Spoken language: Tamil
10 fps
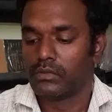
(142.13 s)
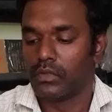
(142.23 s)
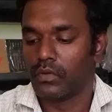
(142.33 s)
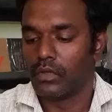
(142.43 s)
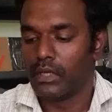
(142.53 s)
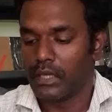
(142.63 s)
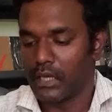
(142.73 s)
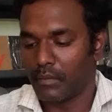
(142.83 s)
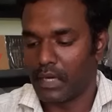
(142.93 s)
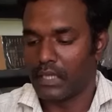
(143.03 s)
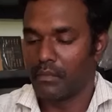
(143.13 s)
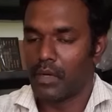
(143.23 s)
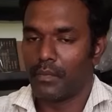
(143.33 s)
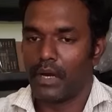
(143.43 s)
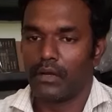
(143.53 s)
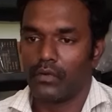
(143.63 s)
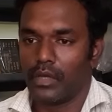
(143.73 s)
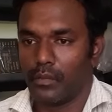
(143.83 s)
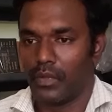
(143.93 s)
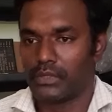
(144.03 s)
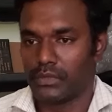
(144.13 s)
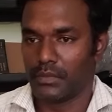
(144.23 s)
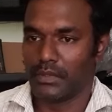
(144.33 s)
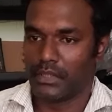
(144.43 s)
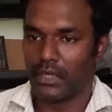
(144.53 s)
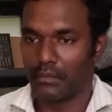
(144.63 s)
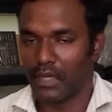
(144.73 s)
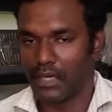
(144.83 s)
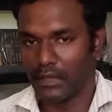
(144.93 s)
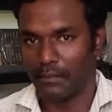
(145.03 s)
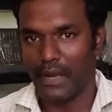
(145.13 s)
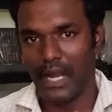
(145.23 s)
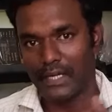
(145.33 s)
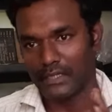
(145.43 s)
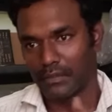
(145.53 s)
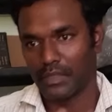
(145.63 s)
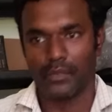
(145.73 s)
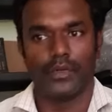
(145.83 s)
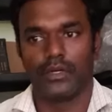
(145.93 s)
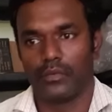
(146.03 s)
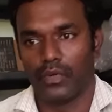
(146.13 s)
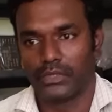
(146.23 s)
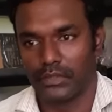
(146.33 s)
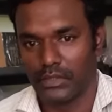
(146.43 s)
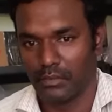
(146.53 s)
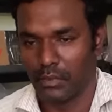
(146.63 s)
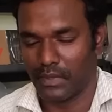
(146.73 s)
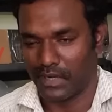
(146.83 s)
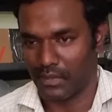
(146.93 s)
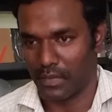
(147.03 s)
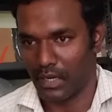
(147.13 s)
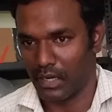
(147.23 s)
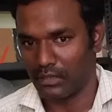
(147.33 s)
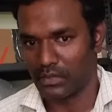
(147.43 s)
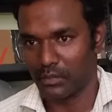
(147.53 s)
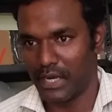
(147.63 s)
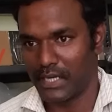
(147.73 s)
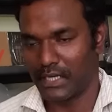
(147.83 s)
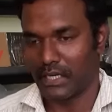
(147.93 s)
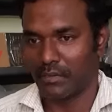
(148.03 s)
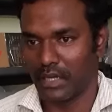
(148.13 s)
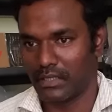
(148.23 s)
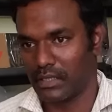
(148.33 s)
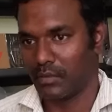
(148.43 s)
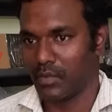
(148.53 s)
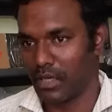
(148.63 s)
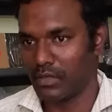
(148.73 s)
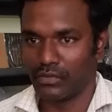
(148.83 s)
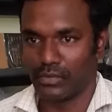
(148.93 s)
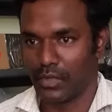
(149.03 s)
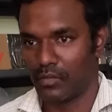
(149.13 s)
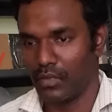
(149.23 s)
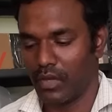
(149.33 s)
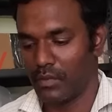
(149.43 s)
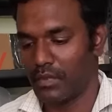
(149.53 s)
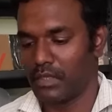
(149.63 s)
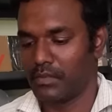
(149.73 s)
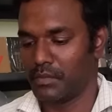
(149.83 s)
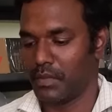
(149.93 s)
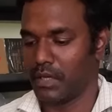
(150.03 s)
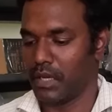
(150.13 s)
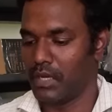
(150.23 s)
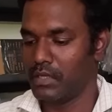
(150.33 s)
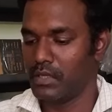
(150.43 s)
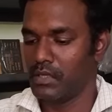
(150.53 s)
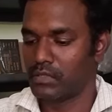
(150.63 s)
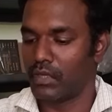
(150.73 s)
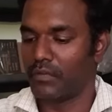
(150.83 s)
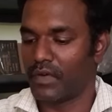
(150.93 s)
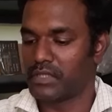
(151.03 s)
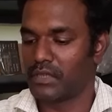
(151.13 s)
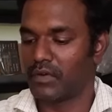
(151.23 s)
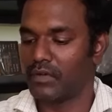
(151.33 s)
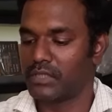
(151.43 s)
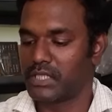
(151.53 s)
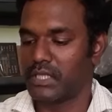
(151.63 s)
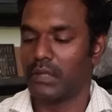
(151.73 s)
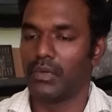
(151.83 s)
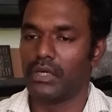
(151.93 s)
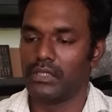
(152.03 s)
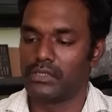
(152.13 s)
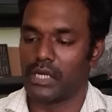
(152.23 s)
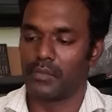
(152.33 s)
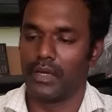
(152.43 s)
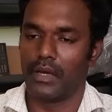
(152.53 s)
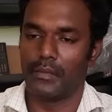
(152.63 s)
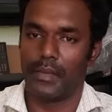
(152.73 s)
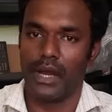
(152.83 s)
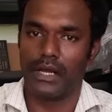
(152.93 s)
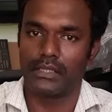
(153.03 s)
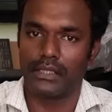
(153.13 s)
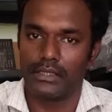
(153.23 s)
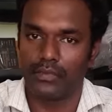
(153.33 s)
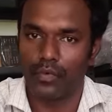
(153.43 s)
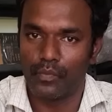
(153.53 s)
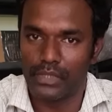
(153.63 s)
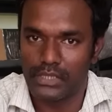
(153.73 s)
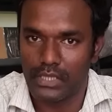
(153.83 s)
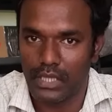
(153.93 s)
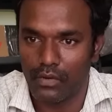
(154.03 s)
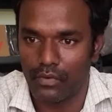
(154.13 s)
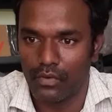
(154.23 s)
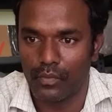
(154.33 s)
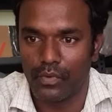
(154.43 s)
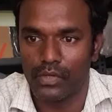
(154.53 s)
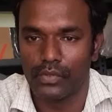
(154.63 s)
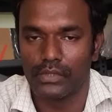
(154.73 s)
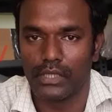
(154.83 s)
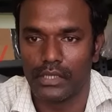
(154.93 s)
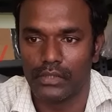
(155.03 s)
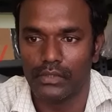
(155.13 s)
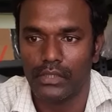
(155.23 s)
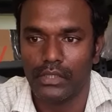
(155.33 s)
ஸோ இன்றைக்கி நம்ம அதிகமாக பார்க்கக்கூடிய போர்ட்ஸ் வந்து பார்த்திங்கன்னா நம்ம பேட்ரி சம்மந்தப்பட்ட போர்ட்ஸை வந்து இப்போ நம்ம நிறையா பார்க்கலாம் ஸோ பேட்ரிக்கு நமக்கு எந்த போர்டெலாம் யூஸ் பண்ண முடியும் அப்படின்றத வந்து பார்க்கலாம் ஸோ ஃபஸ்ட் ஆஃப் ஆல் ஒரு சின்ன போர்டில் ஸ்டார்ட் பண்ணலாம் பார்க்குறதுக்கு இது ரொம்ப சின்னதாக உங்களுக்கு ஒரு போர்டு ஒன்று தெரியும்